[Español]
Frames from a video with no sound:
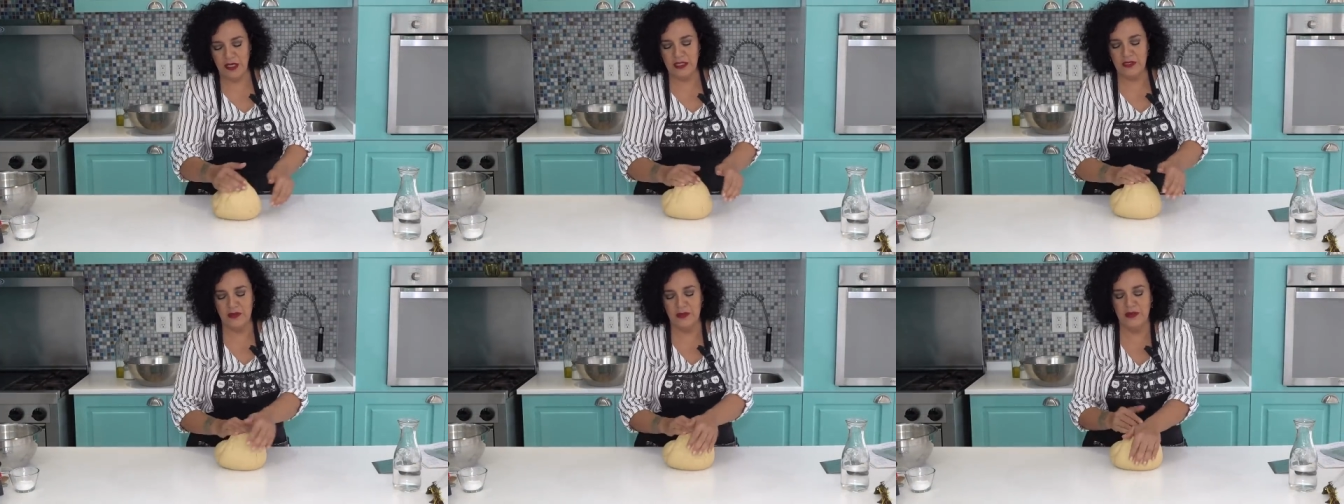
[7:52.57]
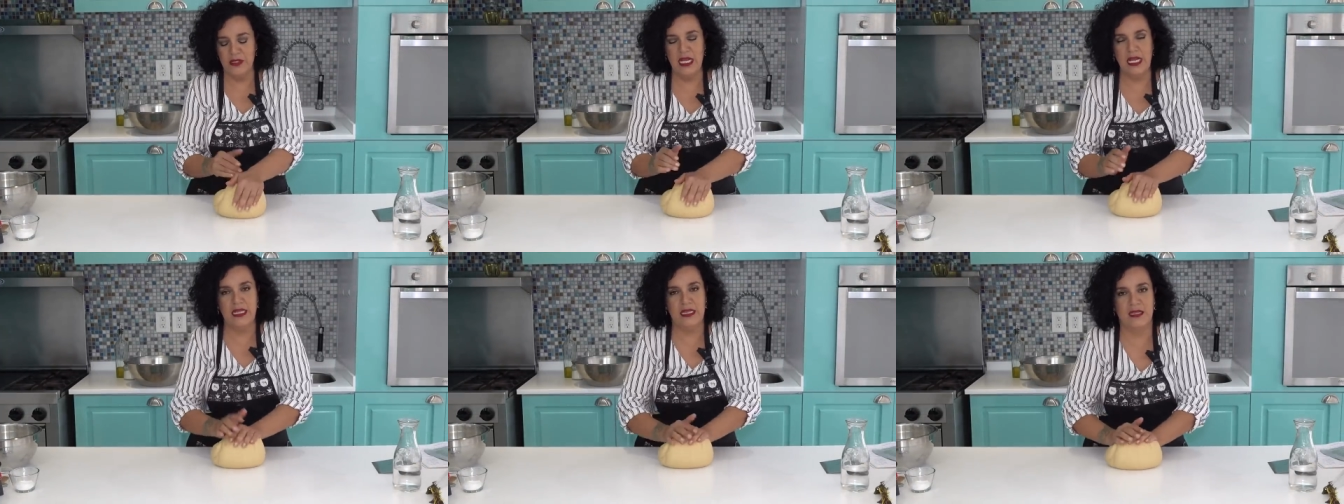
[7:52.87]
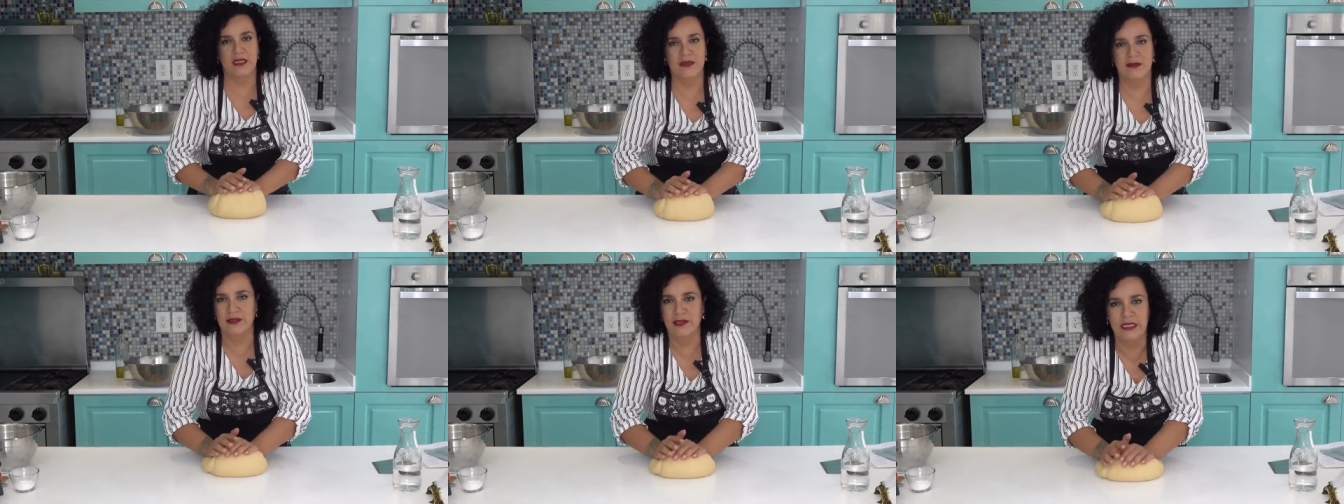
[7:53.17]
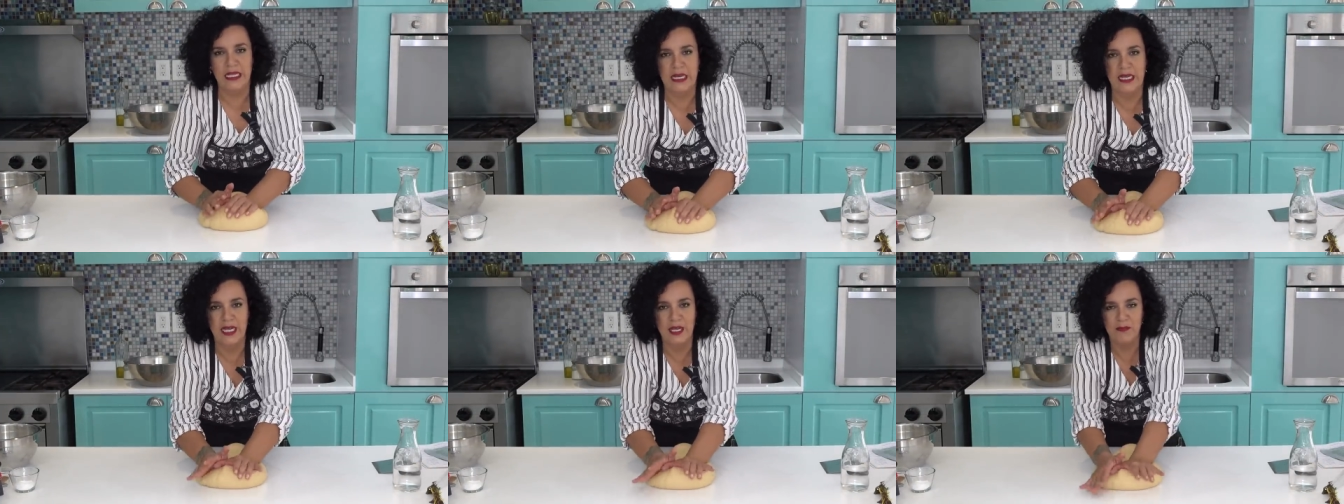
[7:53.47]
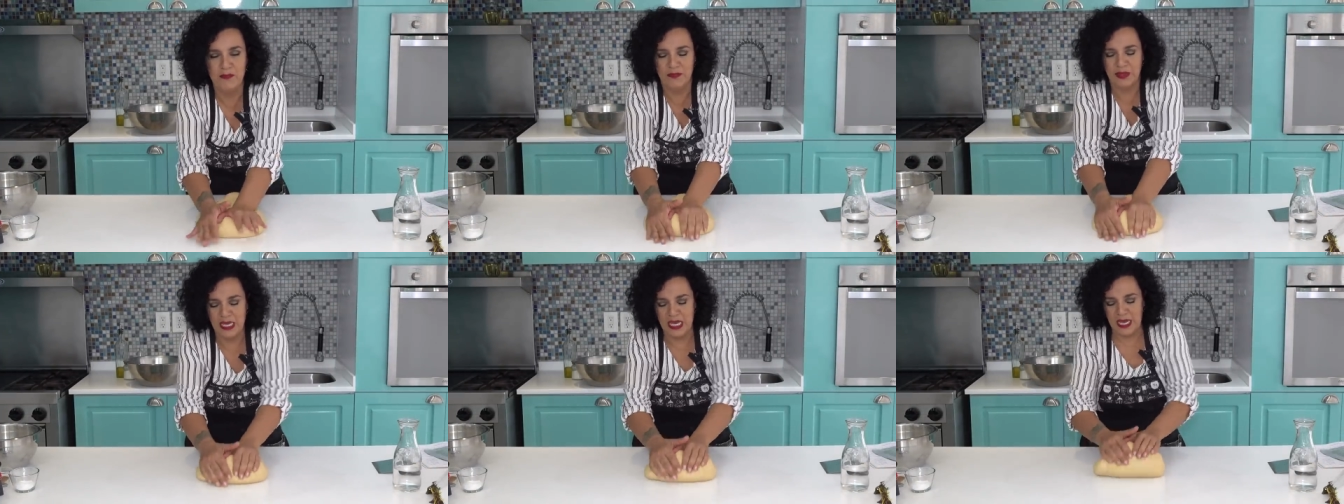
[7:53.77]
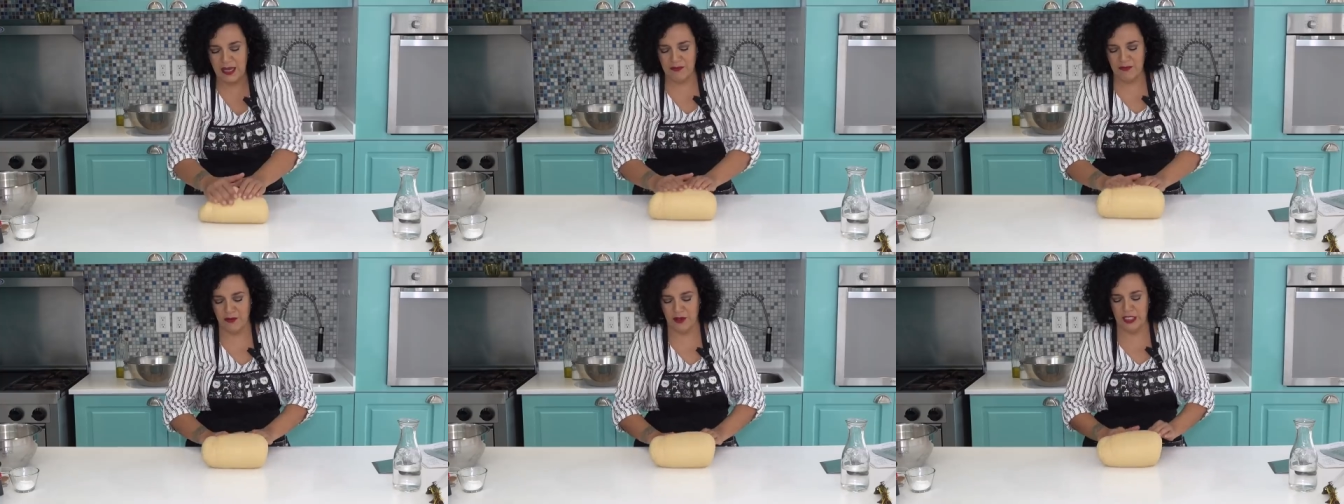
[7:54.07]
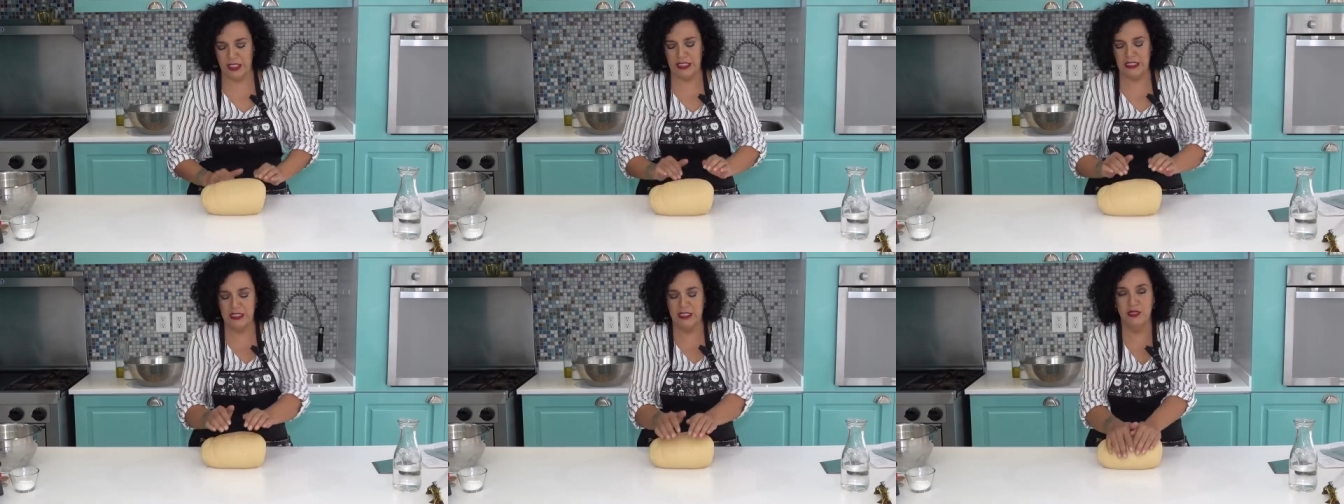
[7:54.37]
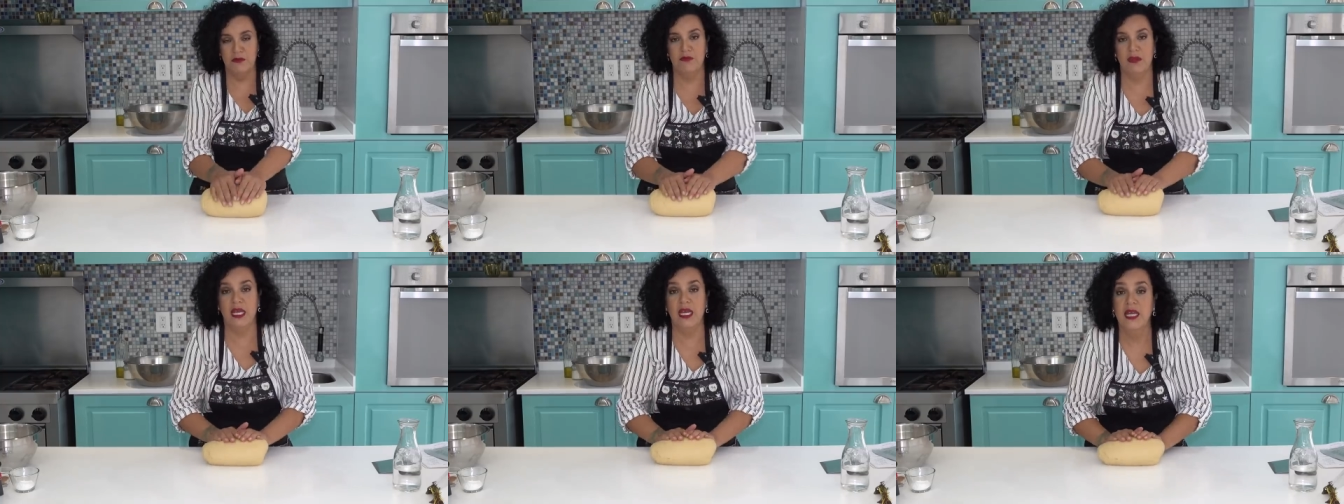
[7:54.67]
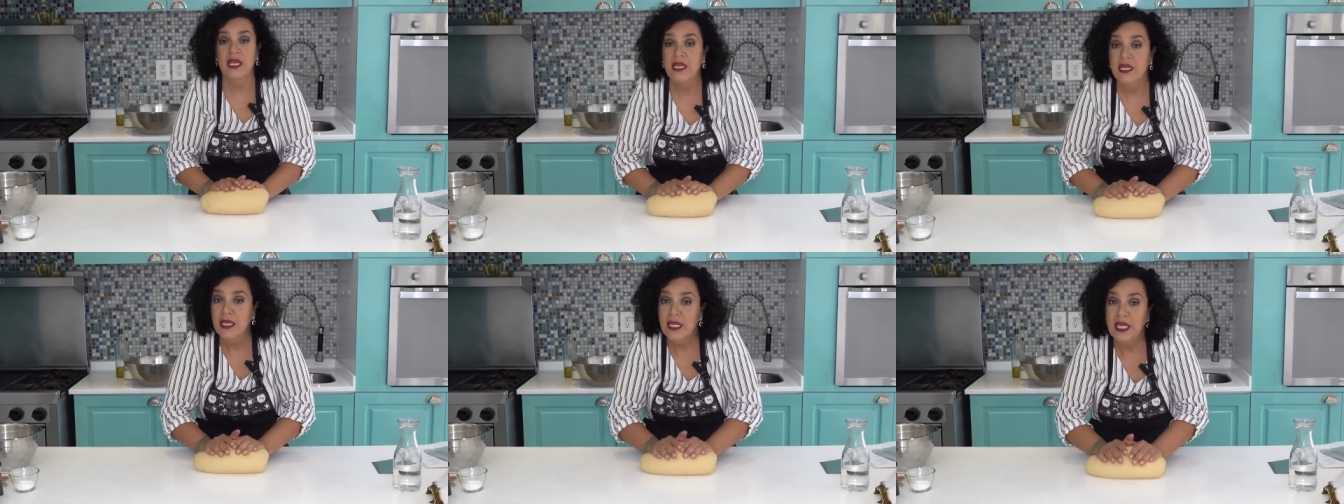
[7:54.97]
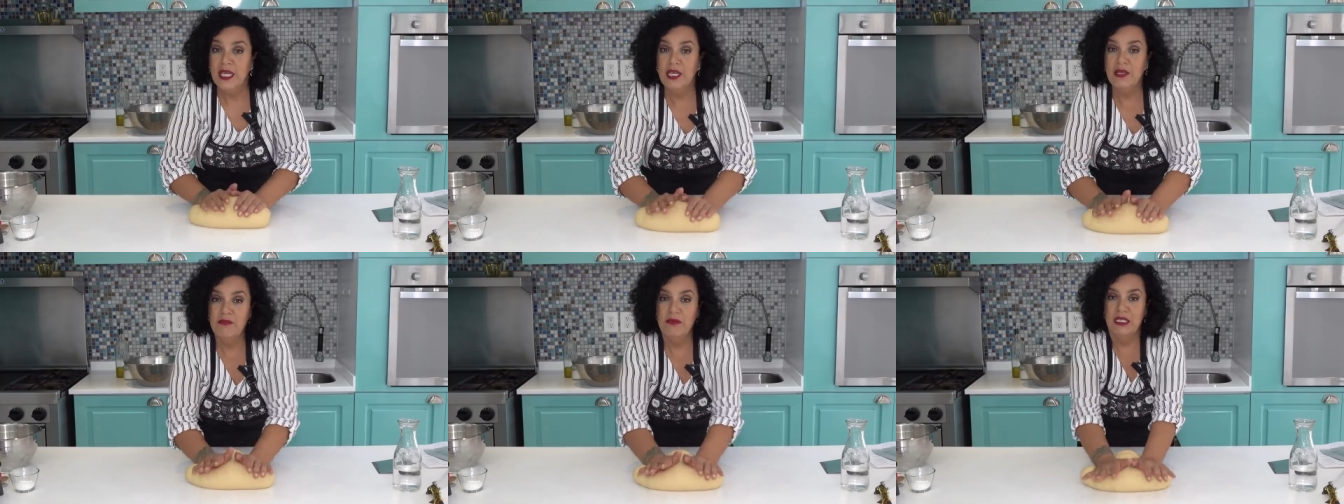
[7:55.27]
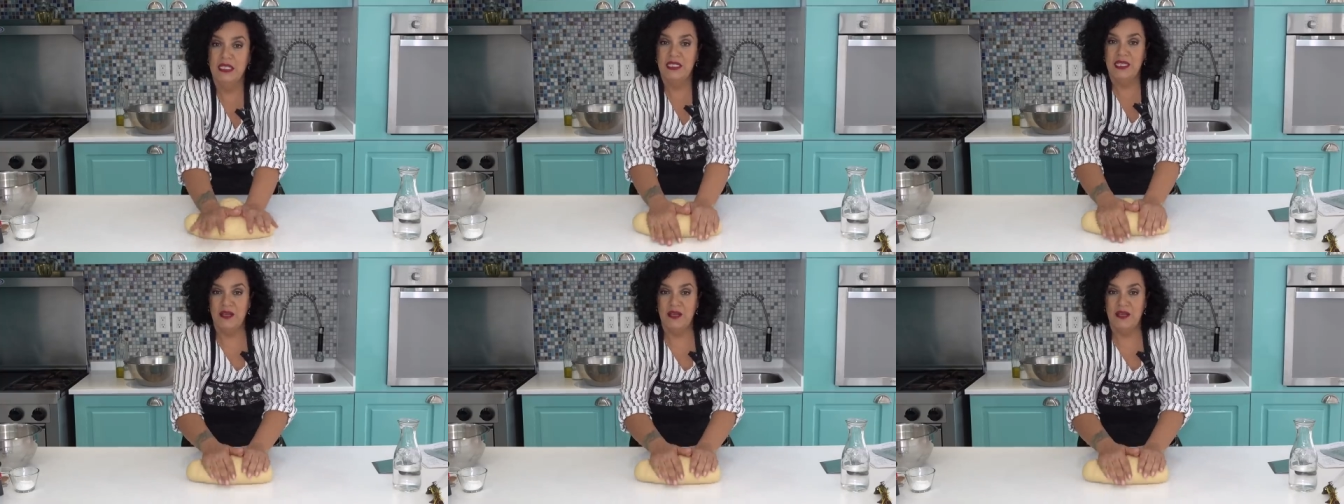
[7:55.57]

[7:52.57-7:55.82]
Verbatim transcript: es una terapia buenísima y más